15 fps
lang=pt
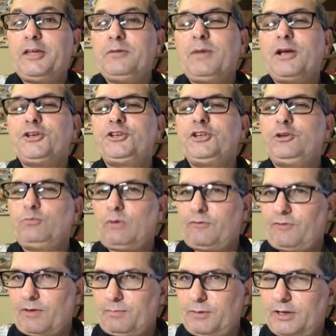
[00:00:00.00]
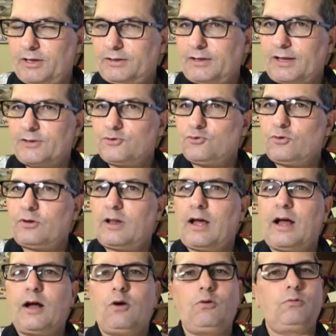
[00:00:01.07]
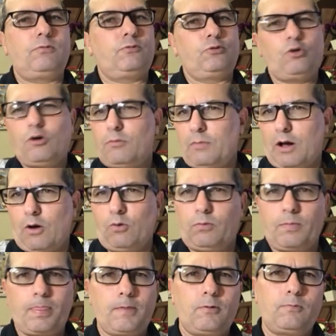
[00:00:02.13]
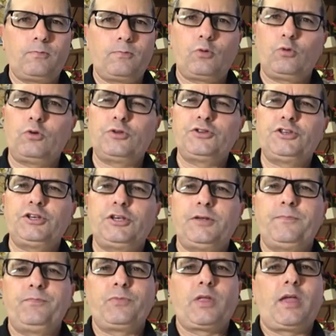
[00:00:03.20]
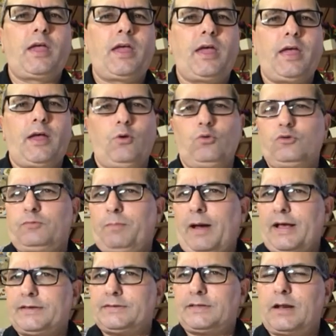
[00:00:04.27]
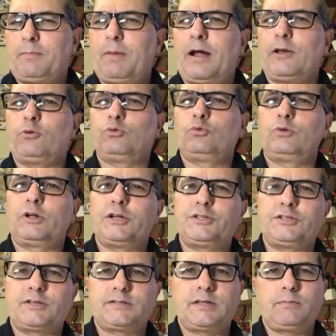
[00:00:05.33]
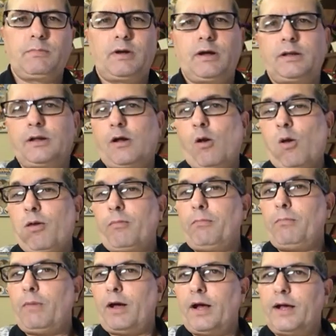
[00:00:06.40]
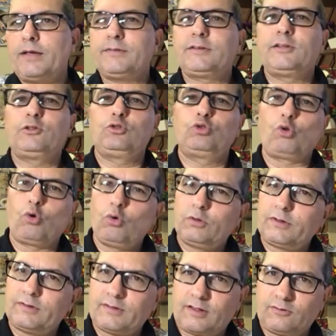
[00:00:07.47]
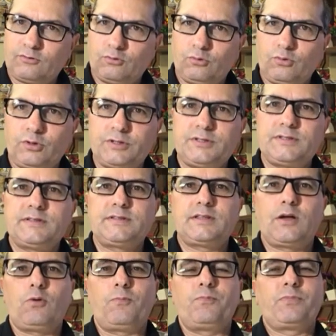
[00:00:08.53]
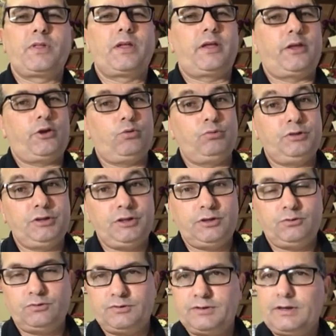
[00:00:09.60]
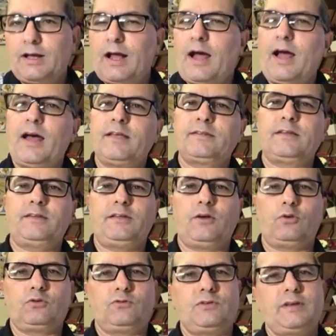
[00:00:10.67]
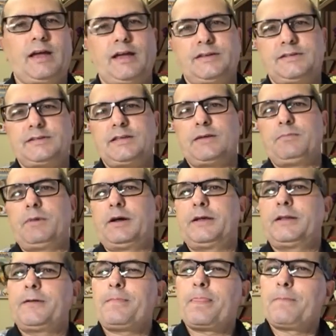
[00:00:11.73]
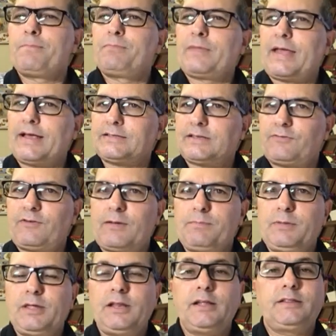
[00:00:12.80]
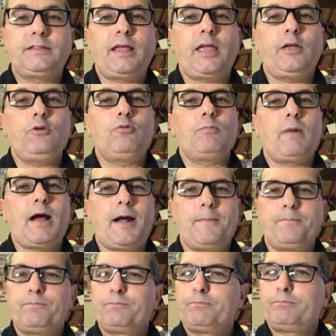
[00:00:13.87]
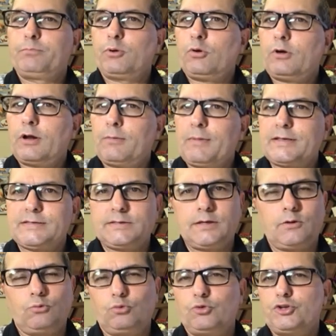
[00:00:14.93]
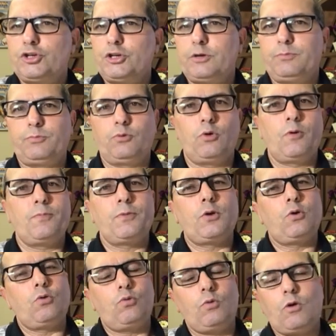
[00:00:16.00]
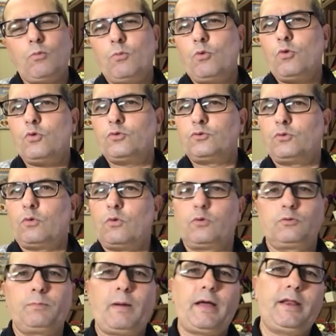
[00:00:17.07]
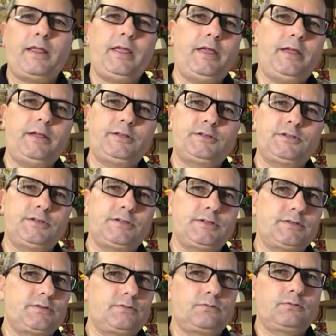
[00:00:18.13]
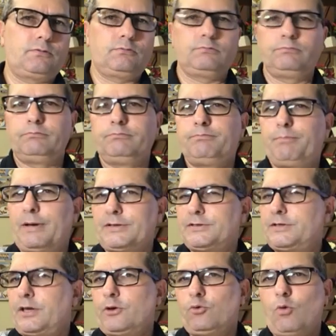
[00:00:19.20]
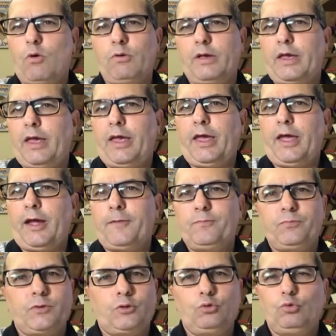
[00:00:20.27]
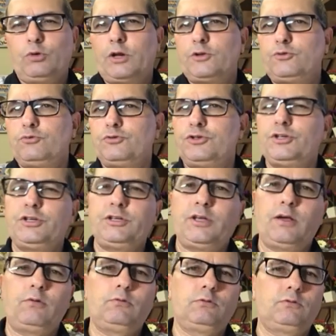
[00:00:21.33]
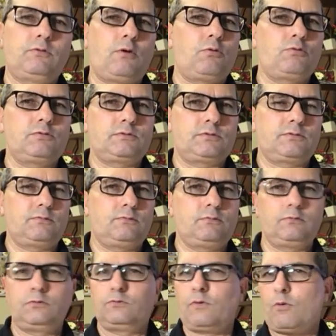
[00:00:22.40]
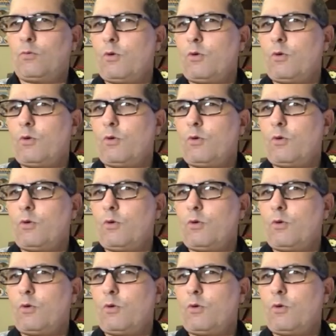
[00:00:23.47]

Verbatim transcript: Imagine uma família tradicional, normal, onde é, os pais trabalham durante a semana, mas que todas as noites estão reunidos em casa e aos finais de semana essa família tem uma programação do tipo um almoço com os parentes, um passeio qualquer, durante o dia, uns vão, uns